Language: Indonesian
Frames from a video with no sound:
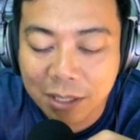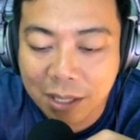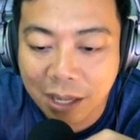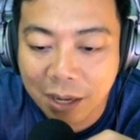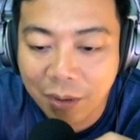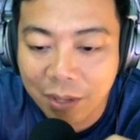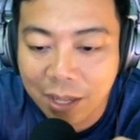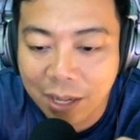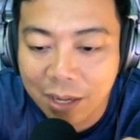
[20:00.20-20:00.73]

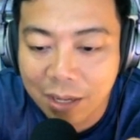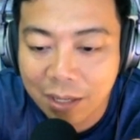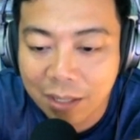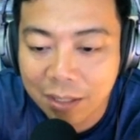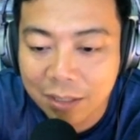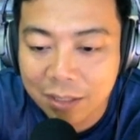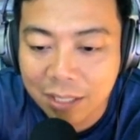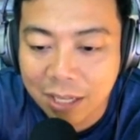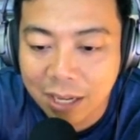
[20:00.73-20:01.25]
kalau yang
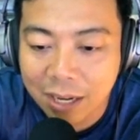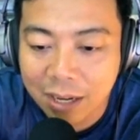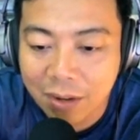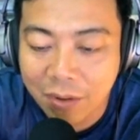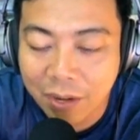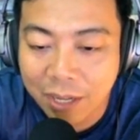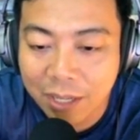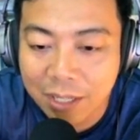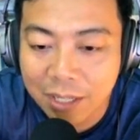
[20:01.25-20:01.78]
sekarang
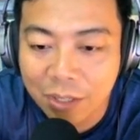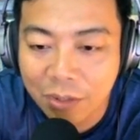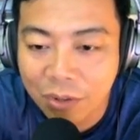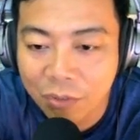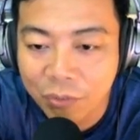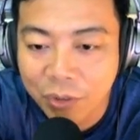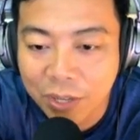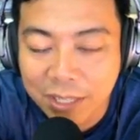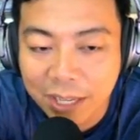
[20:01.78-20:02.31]
connect ke
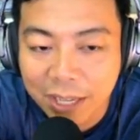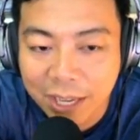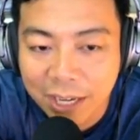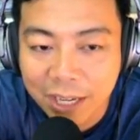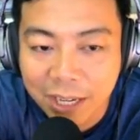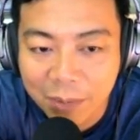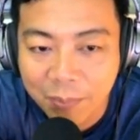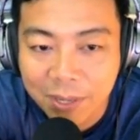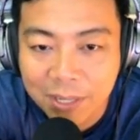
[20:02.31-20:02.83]
universe saya yang
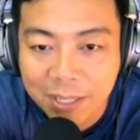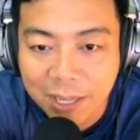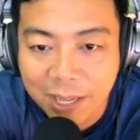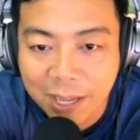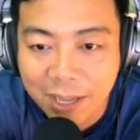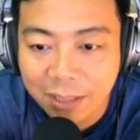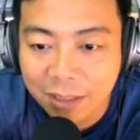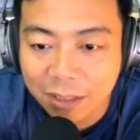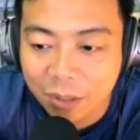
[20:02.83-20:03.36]
di depan
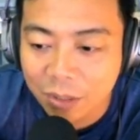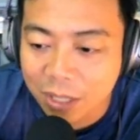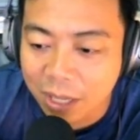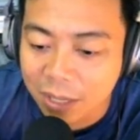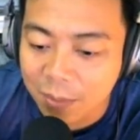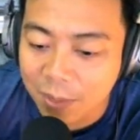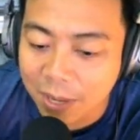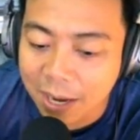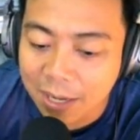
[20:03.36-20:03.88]
saya, terus
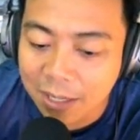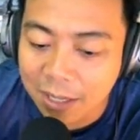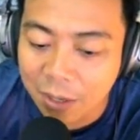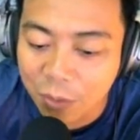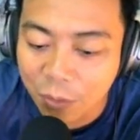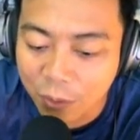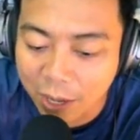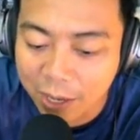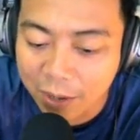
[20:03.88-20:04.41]
saya jalan
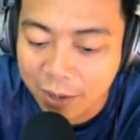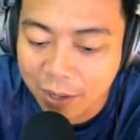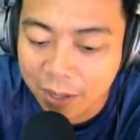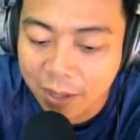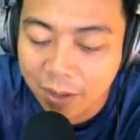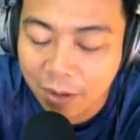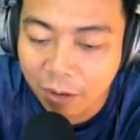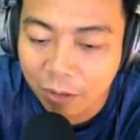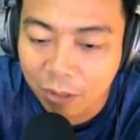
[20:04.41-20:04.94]
keluar,
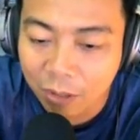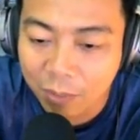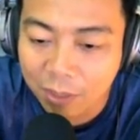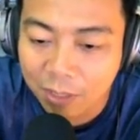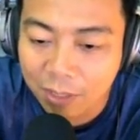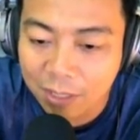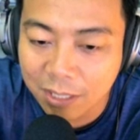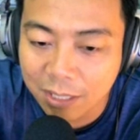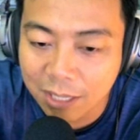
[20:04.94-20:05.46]

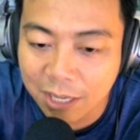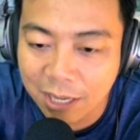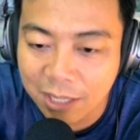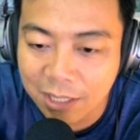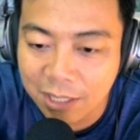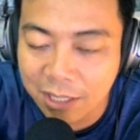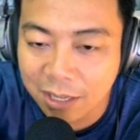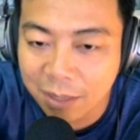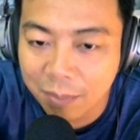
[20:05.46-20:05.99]
otomatis sinyal yang di
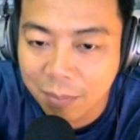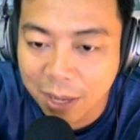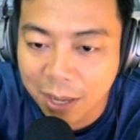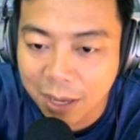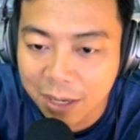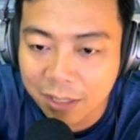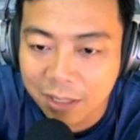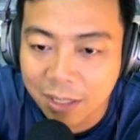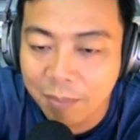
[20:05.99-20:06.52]
sini lemah
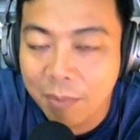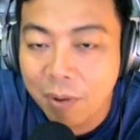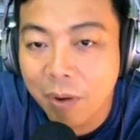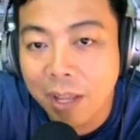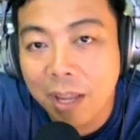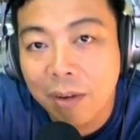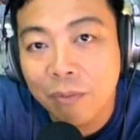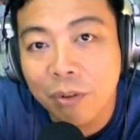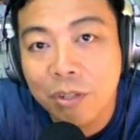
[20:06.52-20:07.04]
diterima
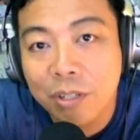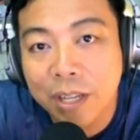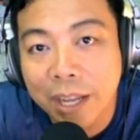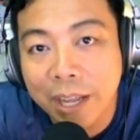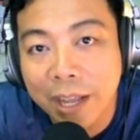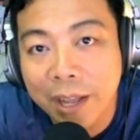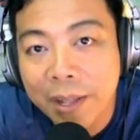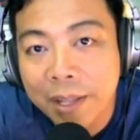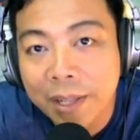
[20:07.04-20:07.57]
oleh handphone
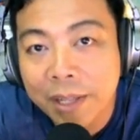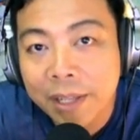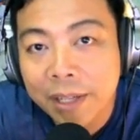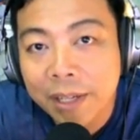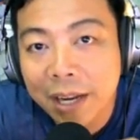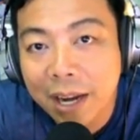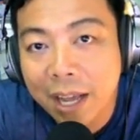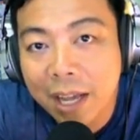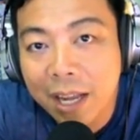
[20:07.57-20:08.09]
saya
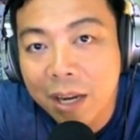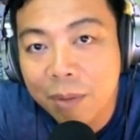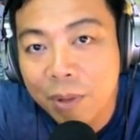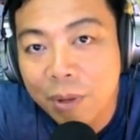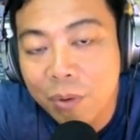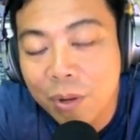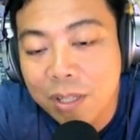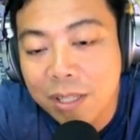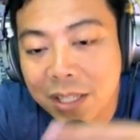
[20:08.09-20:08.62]
dan akan
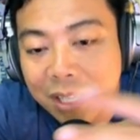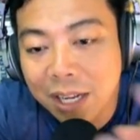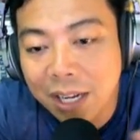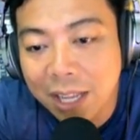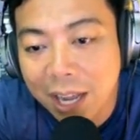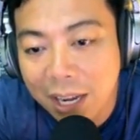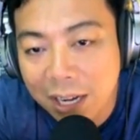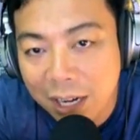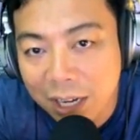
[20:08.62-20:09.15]
lebih kuat sinyal
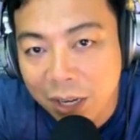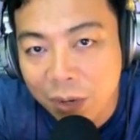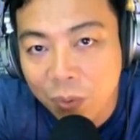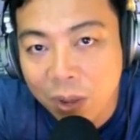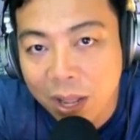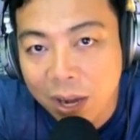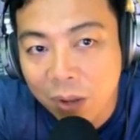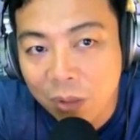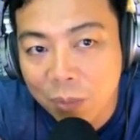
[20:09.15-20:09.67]
yang ada di
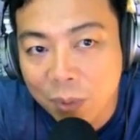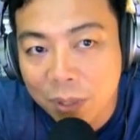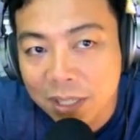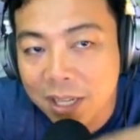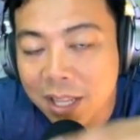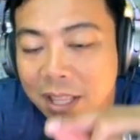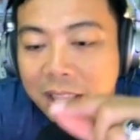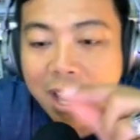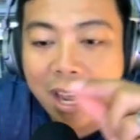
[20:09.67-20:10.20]
luar. Otomatis
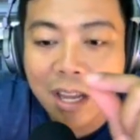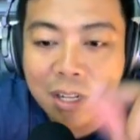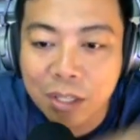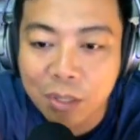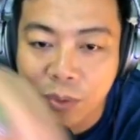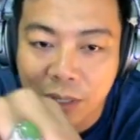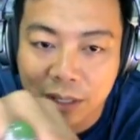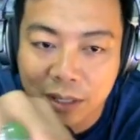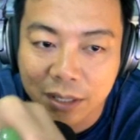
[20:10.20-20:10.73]
dia nanti akan
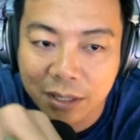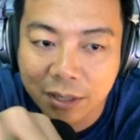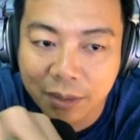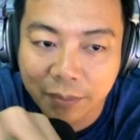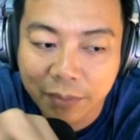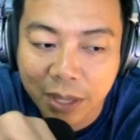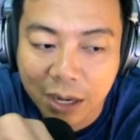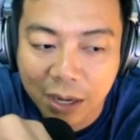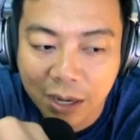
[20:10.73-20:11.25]
switch
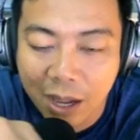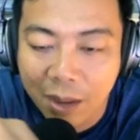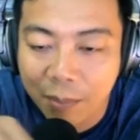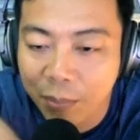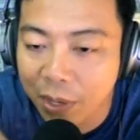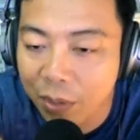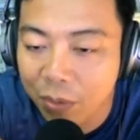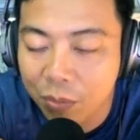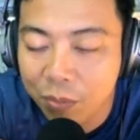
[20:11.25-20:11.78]
dan nggak
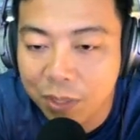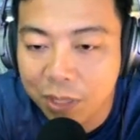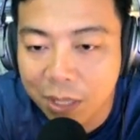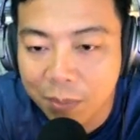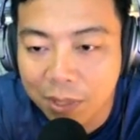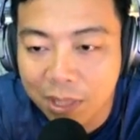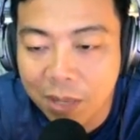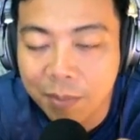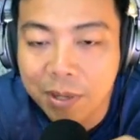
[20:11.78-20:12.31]
perlu
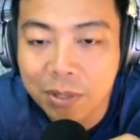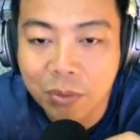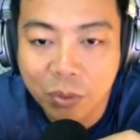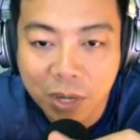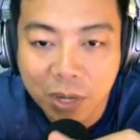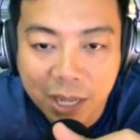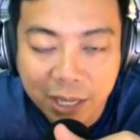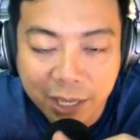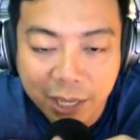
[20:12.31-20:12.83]
minta-minta
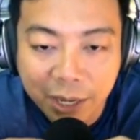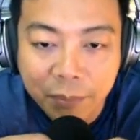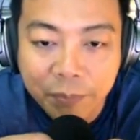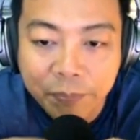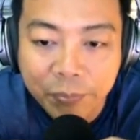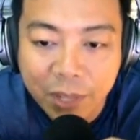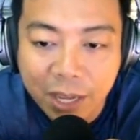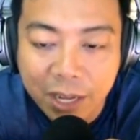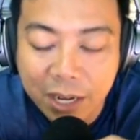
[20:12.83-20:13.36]
password lagi
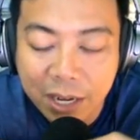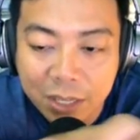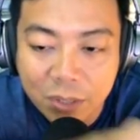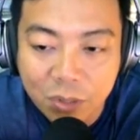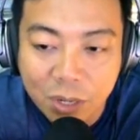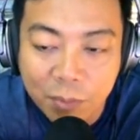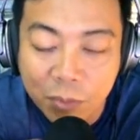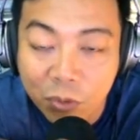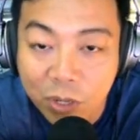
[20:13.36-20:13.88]
karena dia
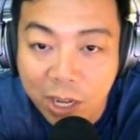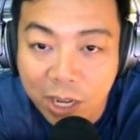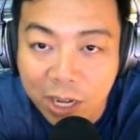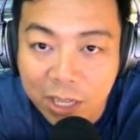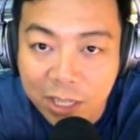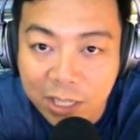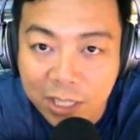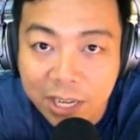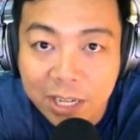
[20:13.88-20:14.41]
sudah menggunakan
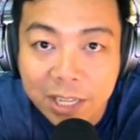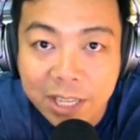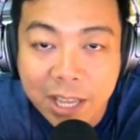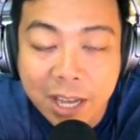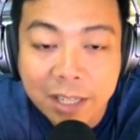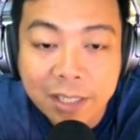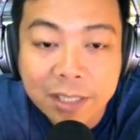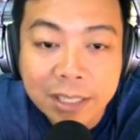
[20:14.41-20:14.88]
SSID yang